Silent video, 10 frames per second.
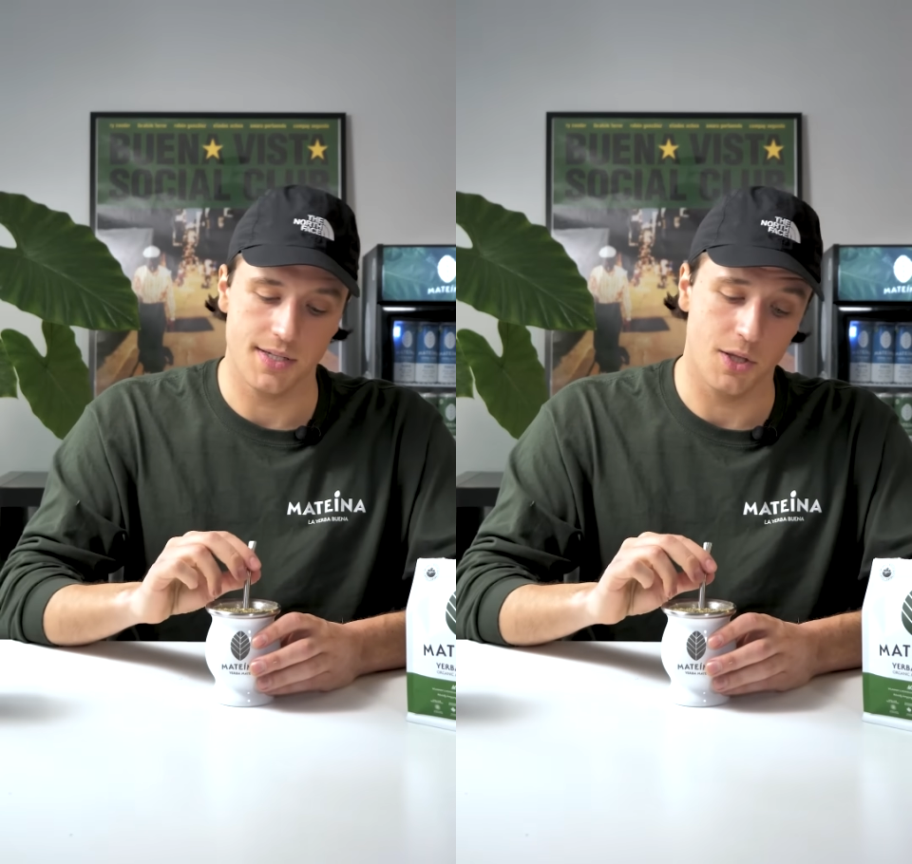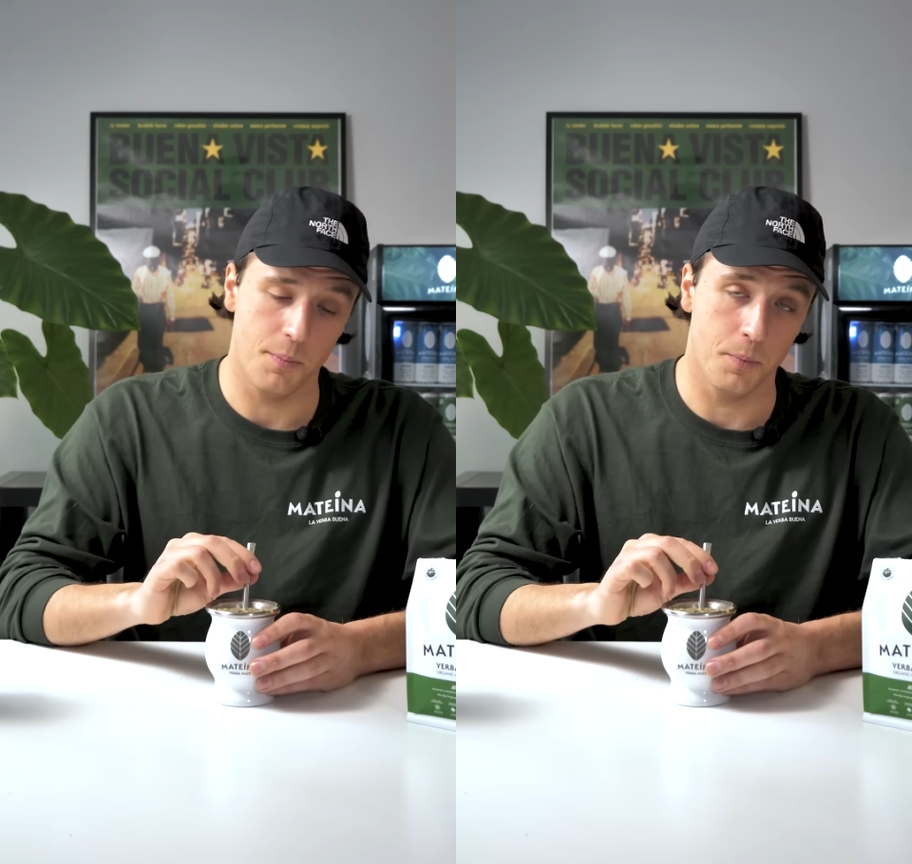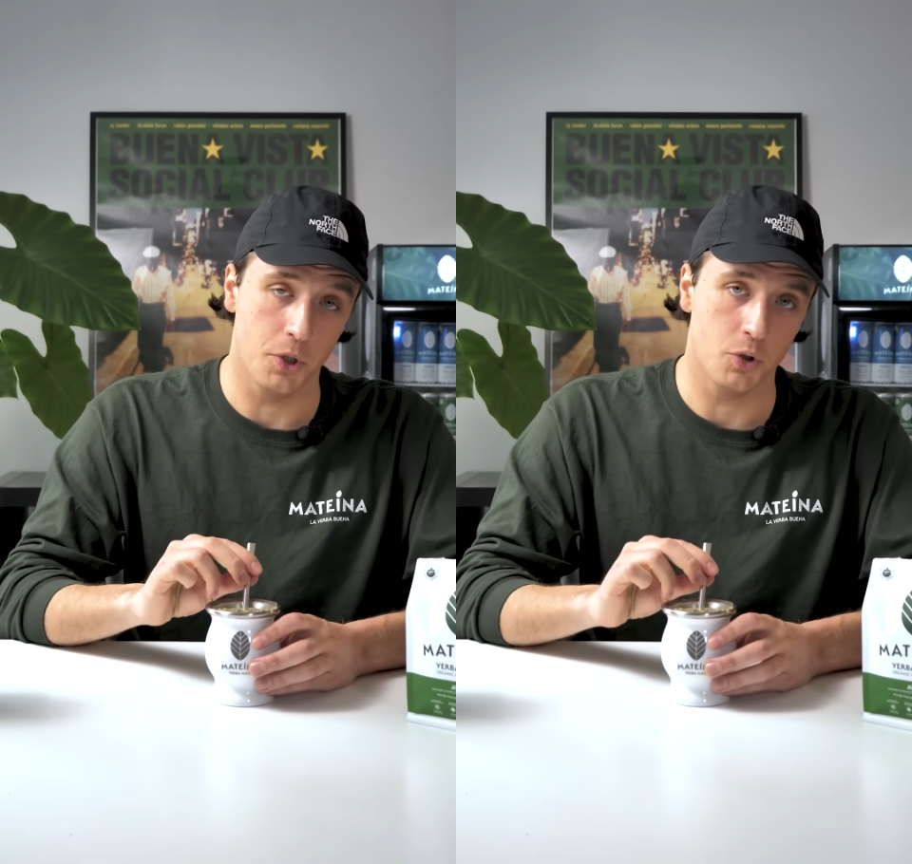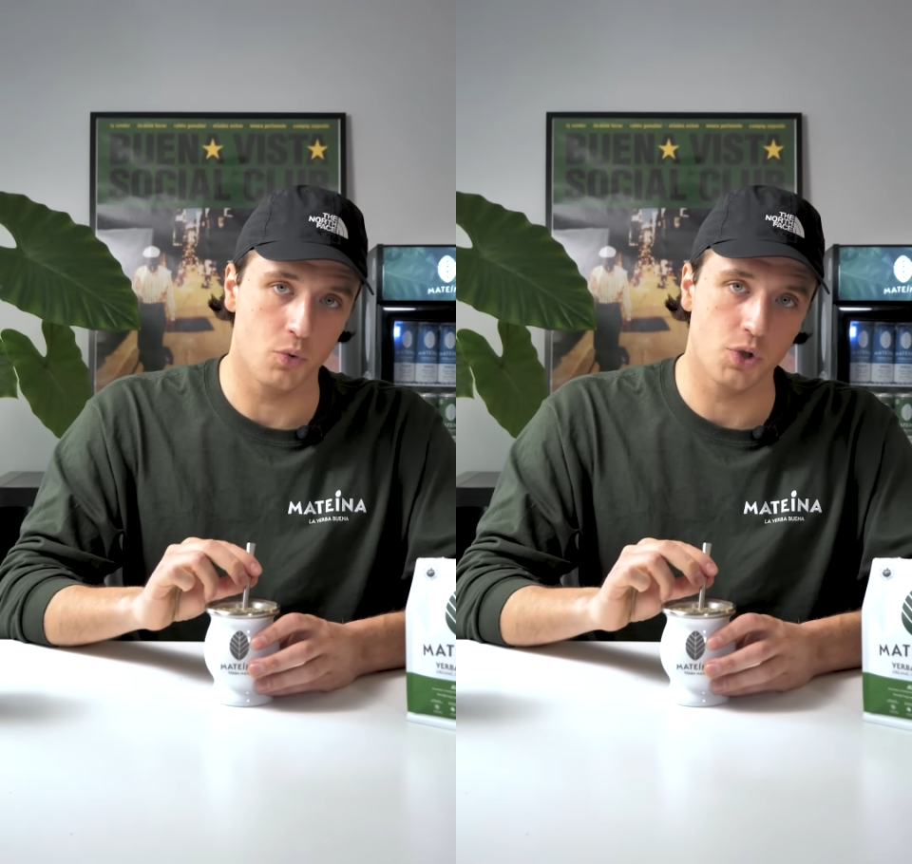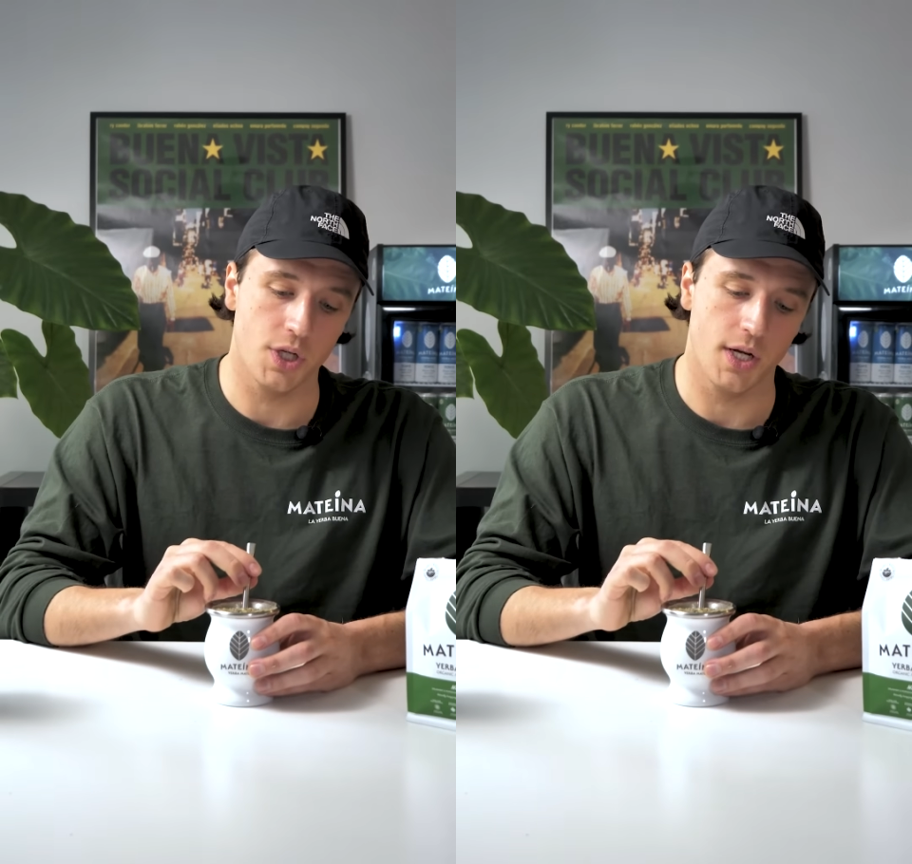c'est de ne pas
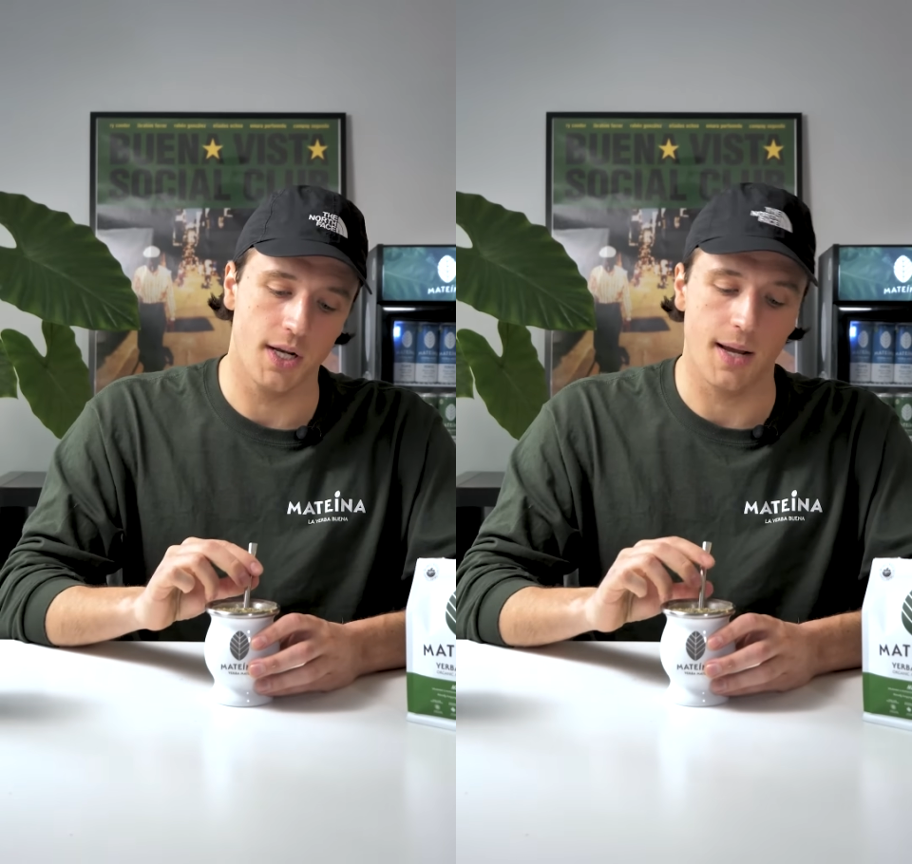toucher